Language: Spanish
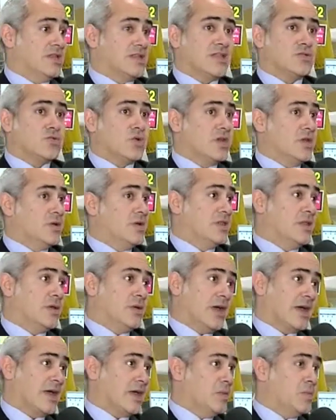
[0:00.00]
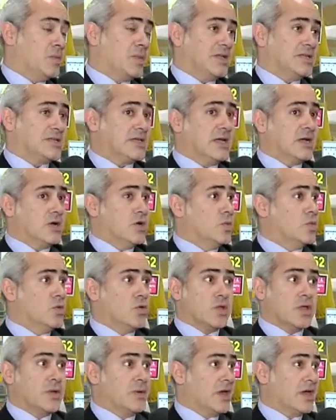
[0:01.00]
tanto a nivel de viaje de empresa
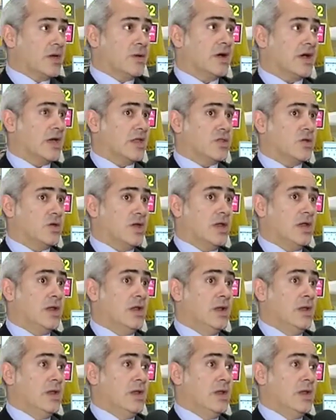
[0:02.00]
como de viaje vacacional,